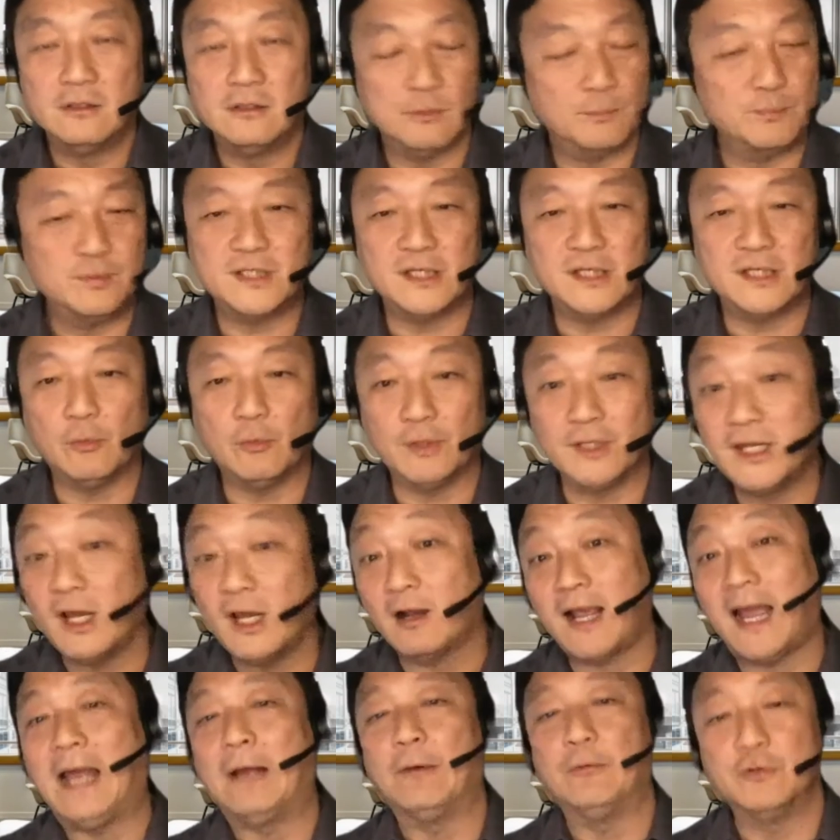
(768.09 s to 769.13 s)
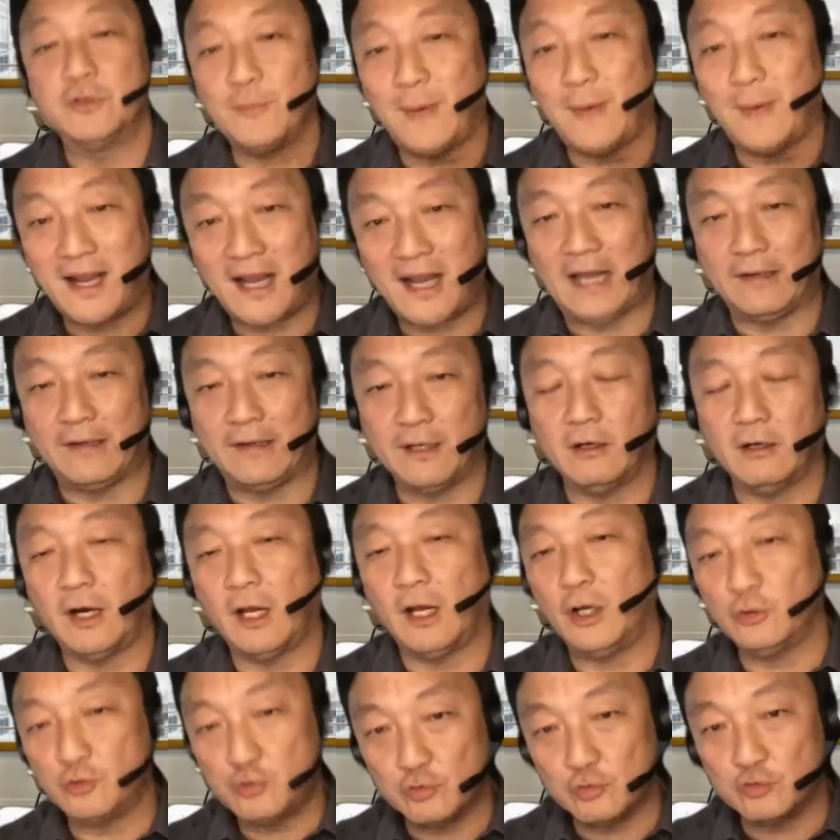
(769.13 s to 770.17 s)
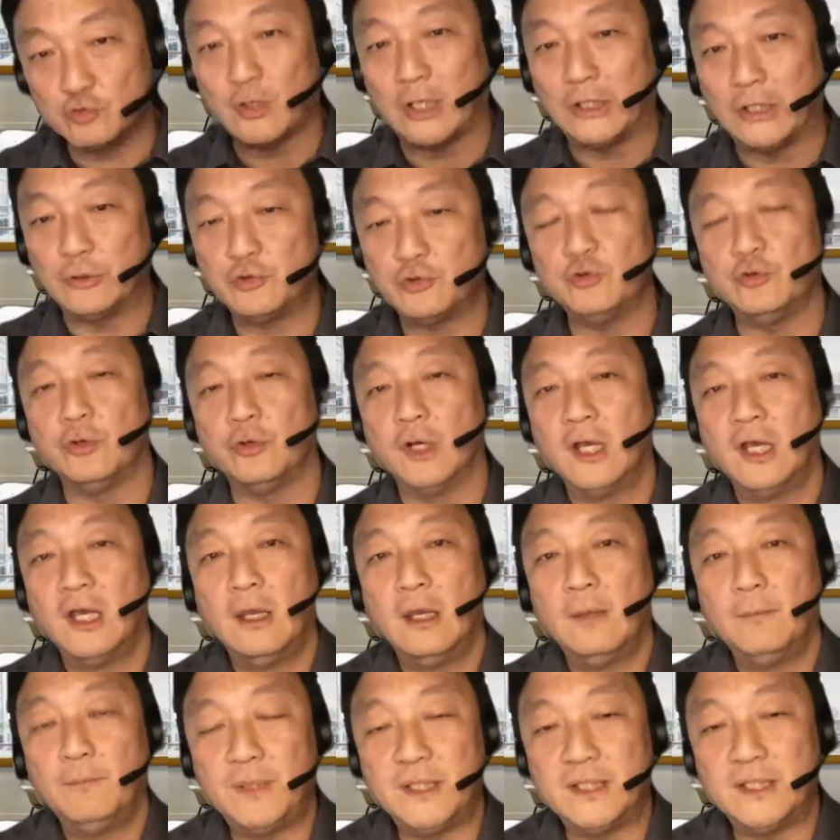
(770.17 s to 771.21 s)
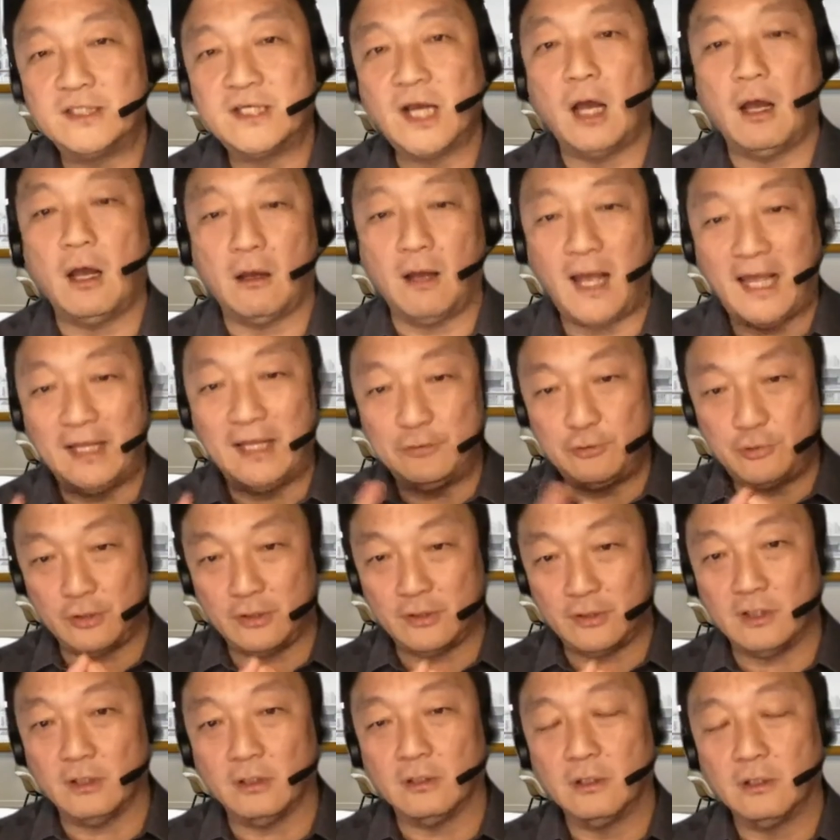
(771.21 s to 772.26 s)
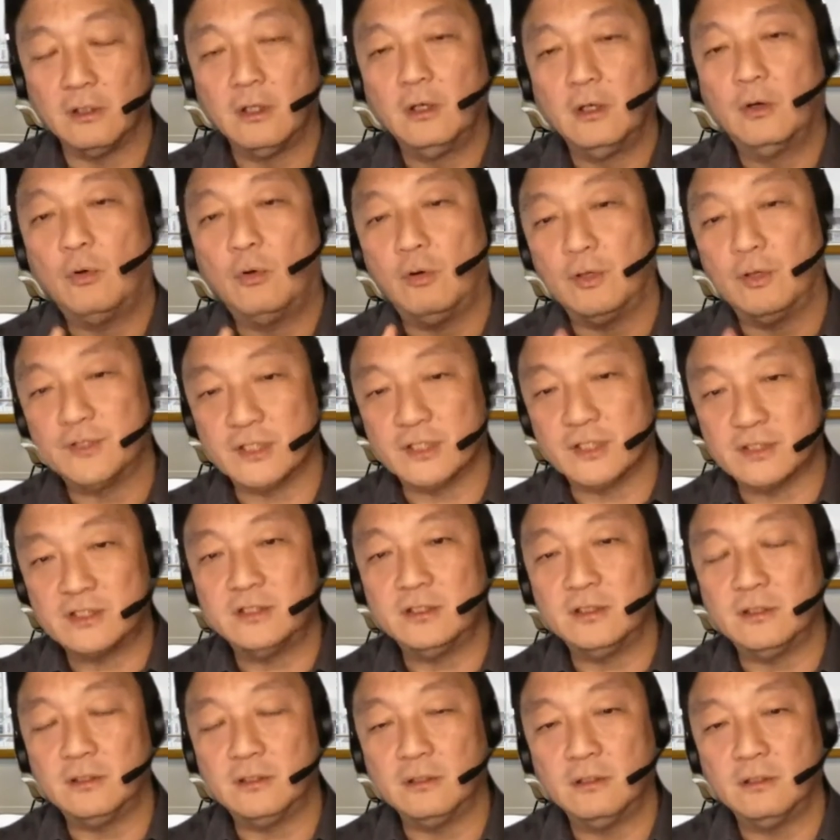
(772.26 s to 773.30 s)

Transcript: 不行了，我一定要砍，我就把它砍掉，然后去转去比较安全的，或者是